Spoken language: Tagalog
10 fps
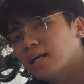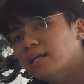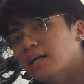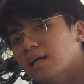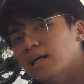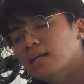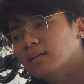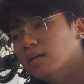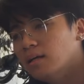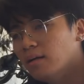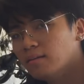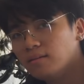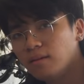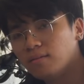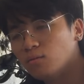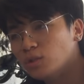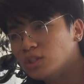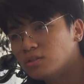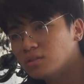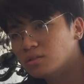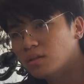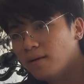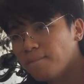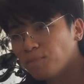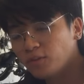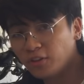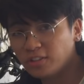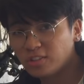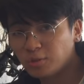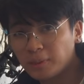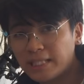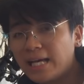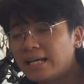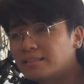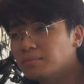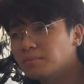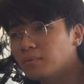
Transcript: talaga na teeth, which is 36 pataas.